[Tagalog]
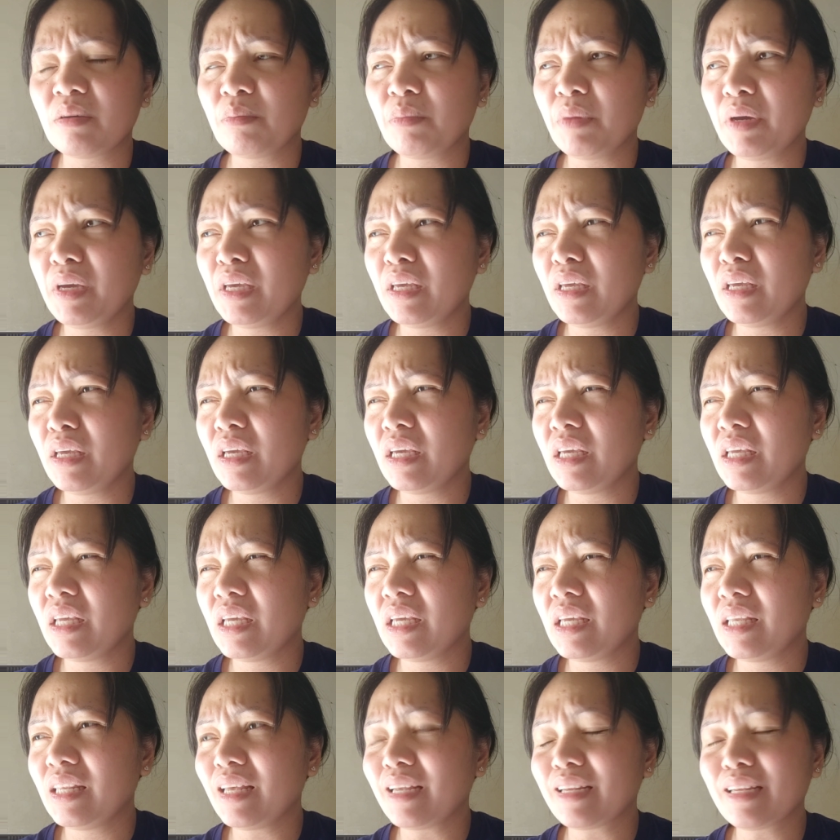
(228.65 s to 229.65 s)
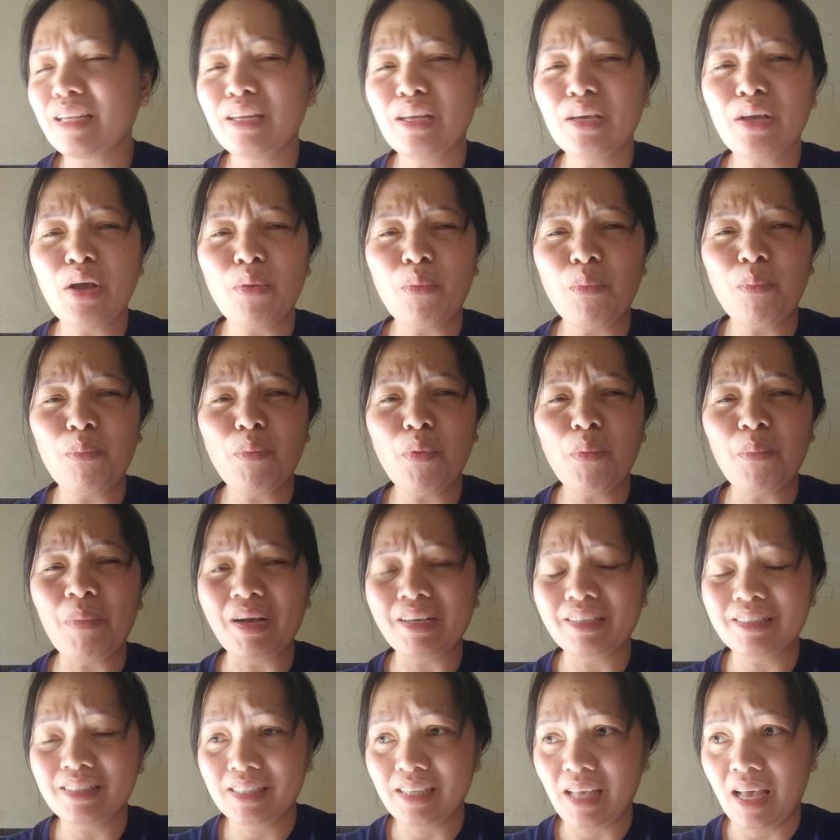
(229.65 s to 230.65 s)
may narinig akong
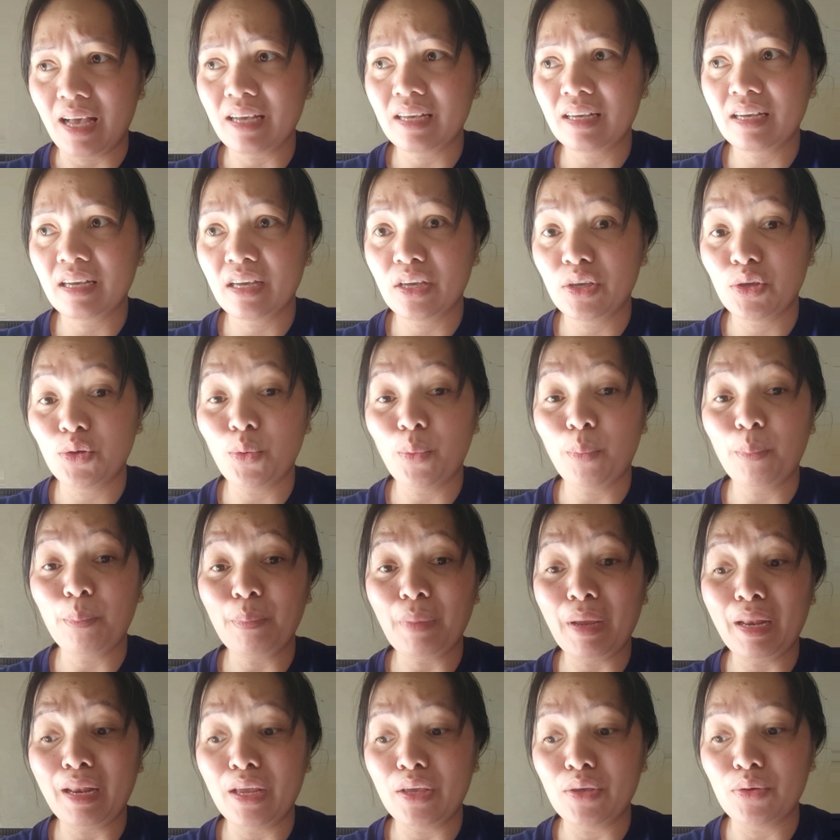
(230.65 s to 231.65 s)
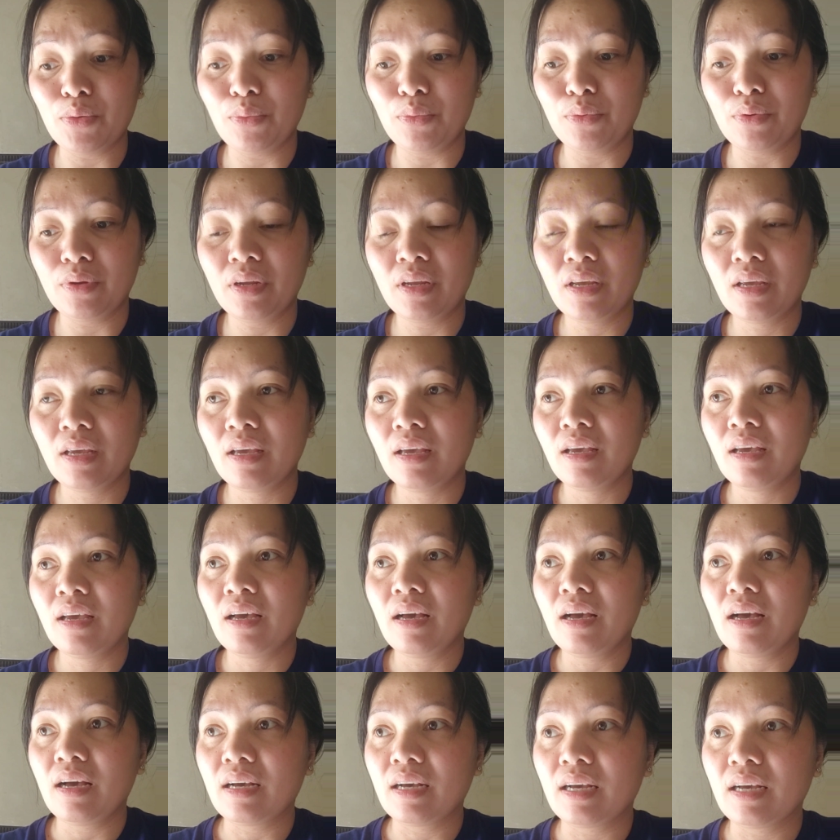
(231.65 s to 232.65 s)
bumagsak yun pala yun
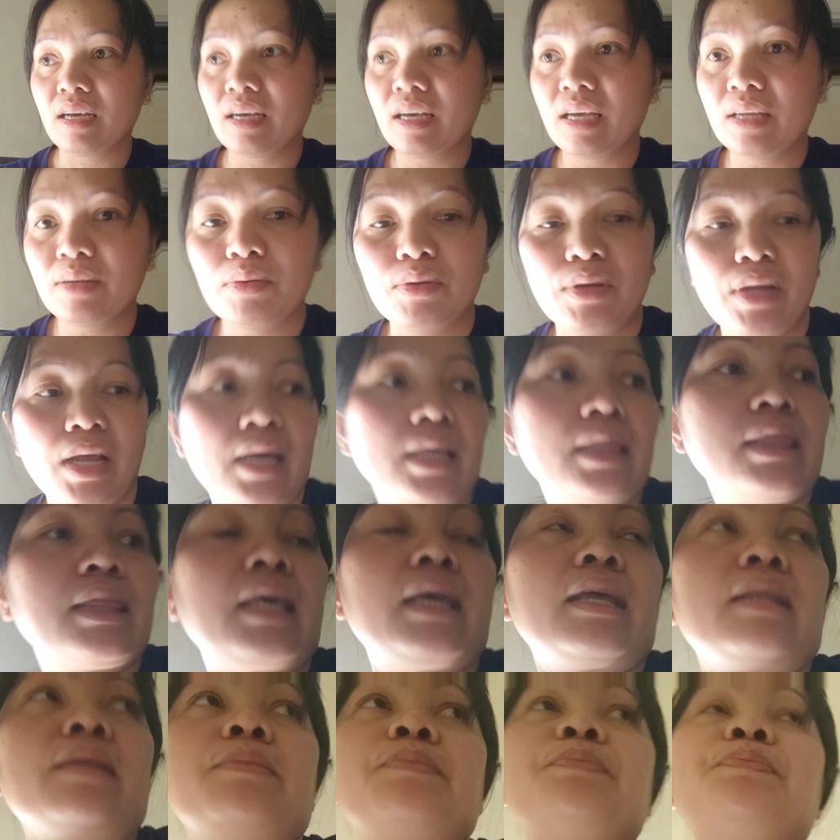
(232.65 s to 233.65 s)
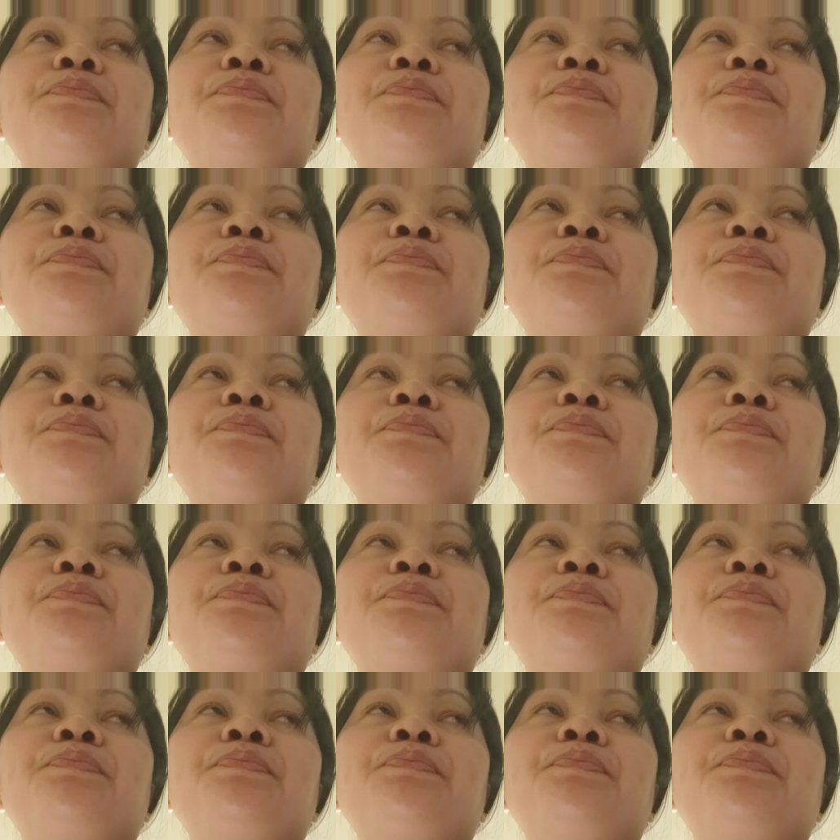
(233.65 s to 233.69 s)
ang ano natin